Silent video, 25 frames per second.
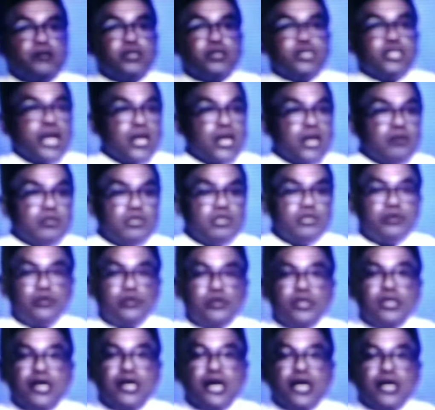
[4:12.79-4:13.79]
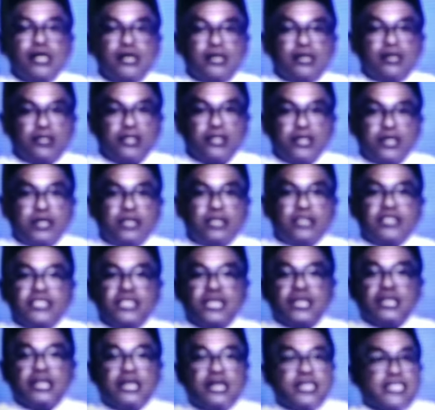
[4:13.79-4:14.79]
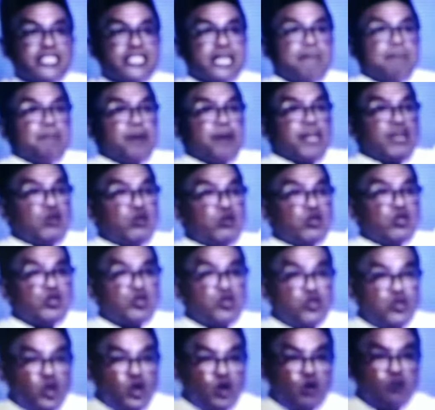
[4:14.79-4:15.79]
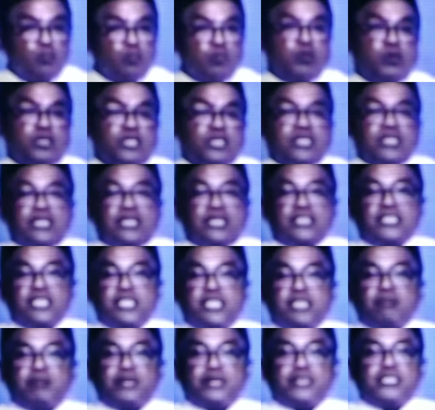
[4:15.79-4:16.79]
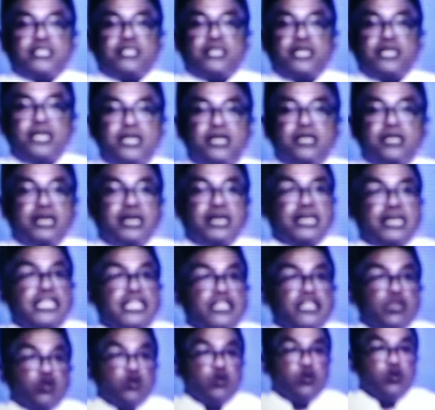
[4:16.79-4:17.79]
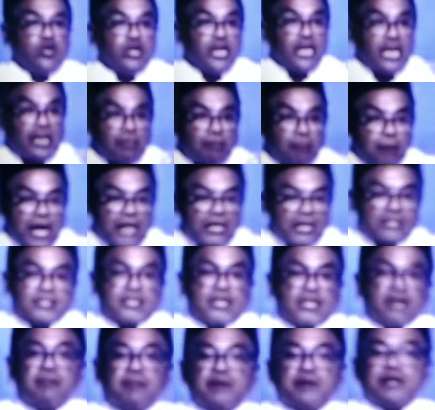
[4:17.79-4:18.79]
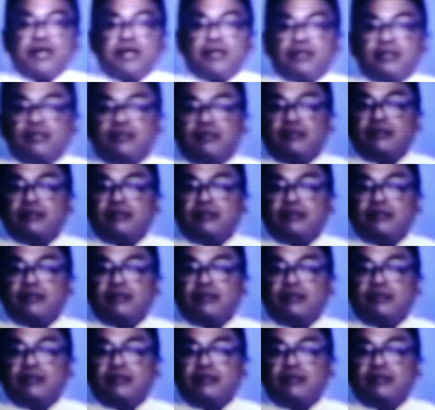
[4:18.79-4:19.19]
Selalu dicurigai, digencet. Sampai Gus Dur pun ketika jadi presiden, diturunkan paksa Pak